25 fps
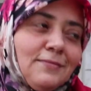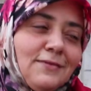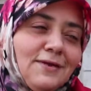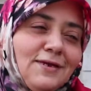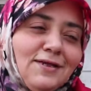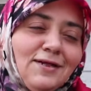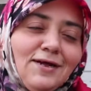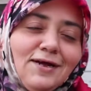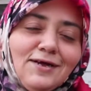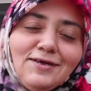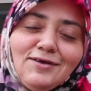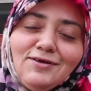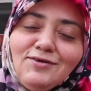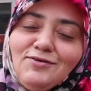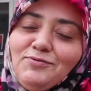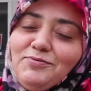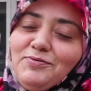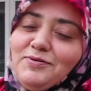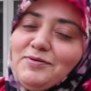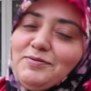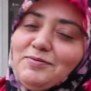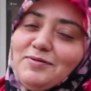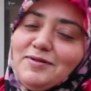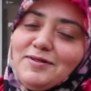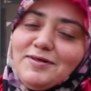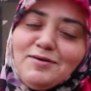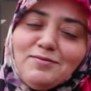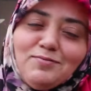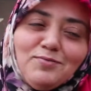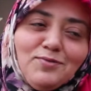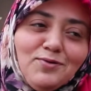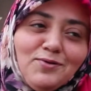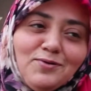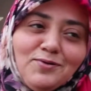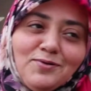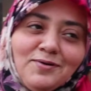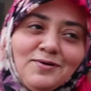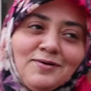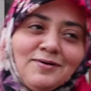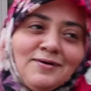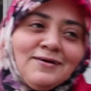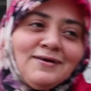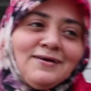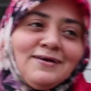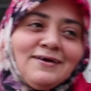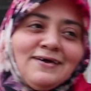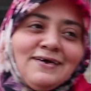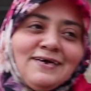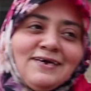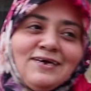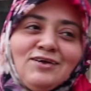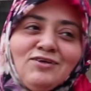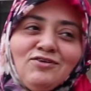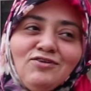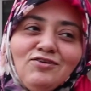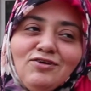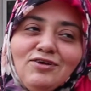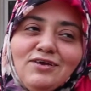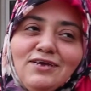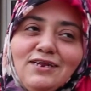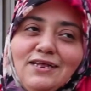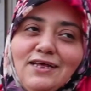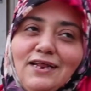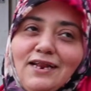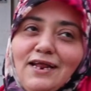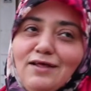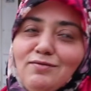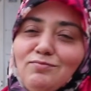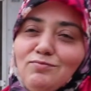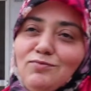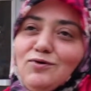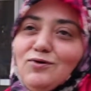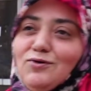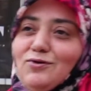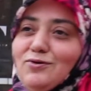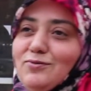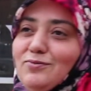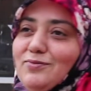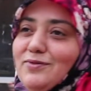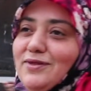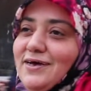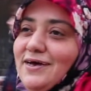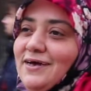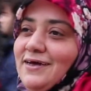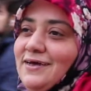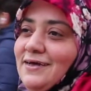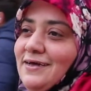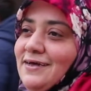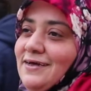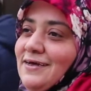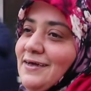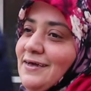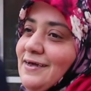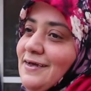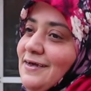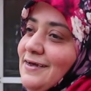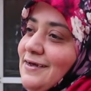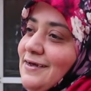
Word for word: İnan ki hiçbir bilgim yok. Hiç ilgilenmiyorum da.